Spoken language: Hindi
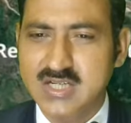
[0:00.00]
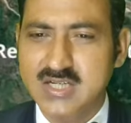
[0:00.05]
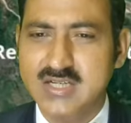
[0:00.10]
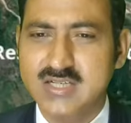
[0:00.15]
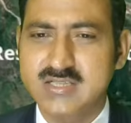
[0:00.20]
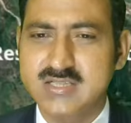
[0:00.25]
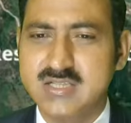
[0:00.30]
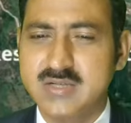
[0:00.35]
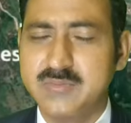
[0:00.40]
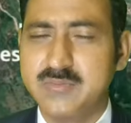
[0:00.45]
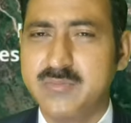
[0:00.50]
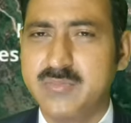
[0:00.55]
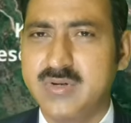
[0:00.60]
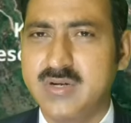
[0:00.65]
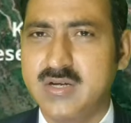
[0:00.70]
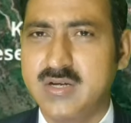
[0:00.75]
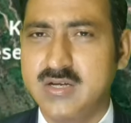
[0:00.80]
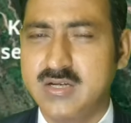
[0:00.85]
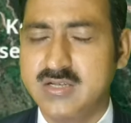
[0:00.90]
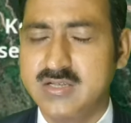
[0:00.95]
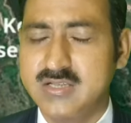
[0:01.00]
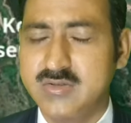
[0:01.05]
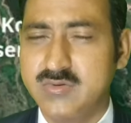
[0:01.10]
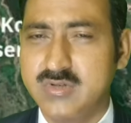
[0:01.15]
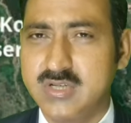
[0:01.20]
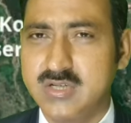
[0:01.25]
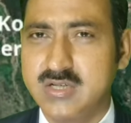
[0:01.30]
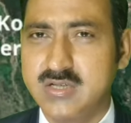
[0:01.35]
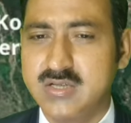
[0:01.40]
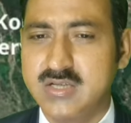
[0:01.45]
सा कस्टम
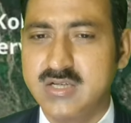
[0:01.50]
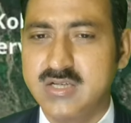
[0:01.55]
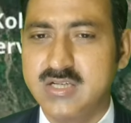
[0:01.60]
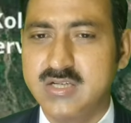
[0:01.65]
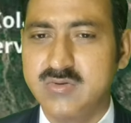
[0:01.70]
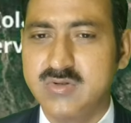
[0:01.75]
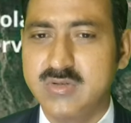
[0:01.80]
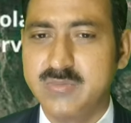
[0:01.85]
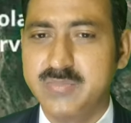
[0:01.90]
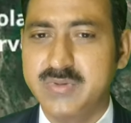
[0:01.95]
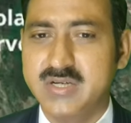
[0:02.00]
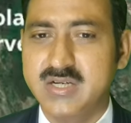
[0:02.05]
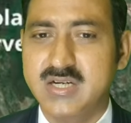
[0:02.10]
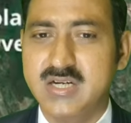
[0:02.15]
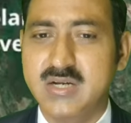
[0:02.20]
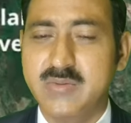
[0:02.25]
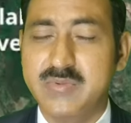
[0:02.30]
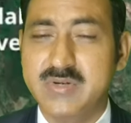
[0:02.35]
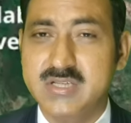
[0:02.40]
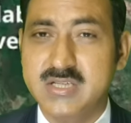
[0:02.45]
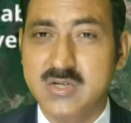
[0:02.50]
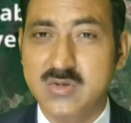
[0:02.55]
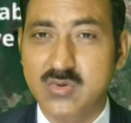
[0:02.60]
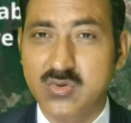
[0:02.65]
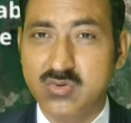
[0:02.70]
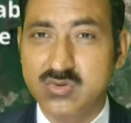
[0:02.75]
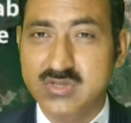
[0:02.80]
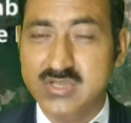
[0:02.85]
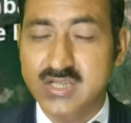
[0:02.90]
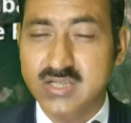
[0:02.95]
ड्यूटी ड्यूटी पे करना पड़ता है
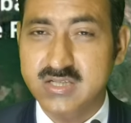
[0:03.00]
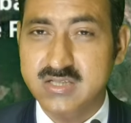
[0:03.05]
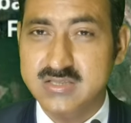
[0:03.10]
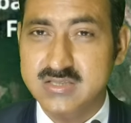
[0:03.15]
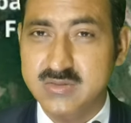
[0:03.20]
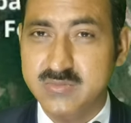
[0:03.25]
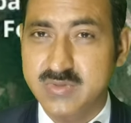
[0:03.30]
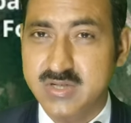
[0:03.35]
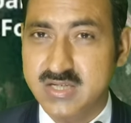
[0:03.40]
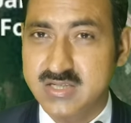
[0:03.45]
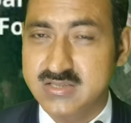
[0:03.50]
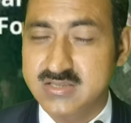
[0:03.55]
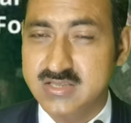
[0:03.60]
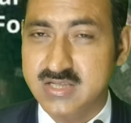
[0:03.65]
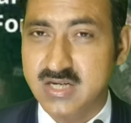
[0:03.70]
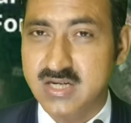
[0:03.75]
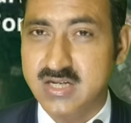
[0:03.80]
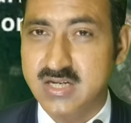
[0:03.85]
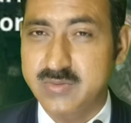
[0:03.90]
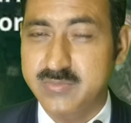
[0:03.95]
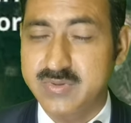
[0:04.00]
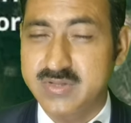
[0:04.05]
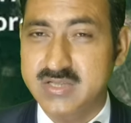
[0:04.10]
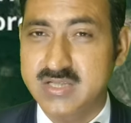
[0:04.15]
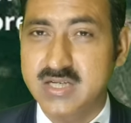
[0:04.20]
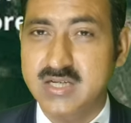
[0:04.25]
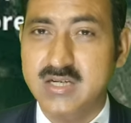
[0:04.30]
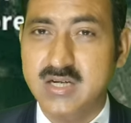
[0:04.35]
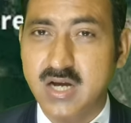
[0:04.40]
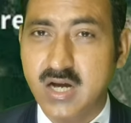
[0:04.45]
कौन सा कस्टम क्लींस कराना
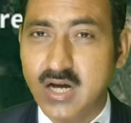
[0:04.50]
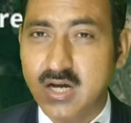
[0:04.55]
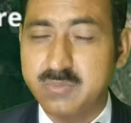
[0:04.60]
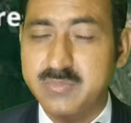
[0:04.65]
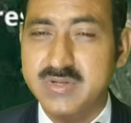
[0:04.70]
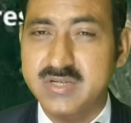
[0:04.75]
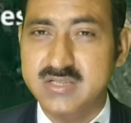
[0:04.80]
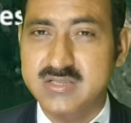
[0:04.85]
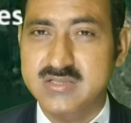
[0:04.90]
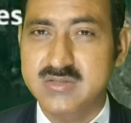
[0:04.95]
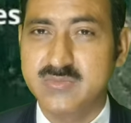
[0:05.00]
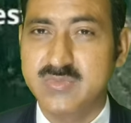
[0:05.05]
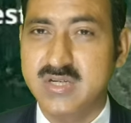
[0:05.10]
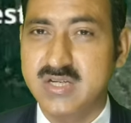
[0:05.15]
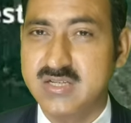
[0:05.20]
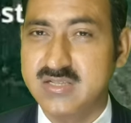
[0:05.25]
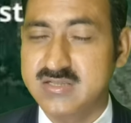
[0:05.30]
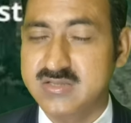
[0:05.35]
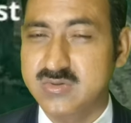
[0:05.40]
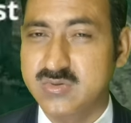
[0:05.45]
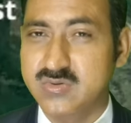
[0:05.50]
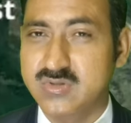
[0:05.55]
पड़ता है कहाँ पे कस्टम क्लींस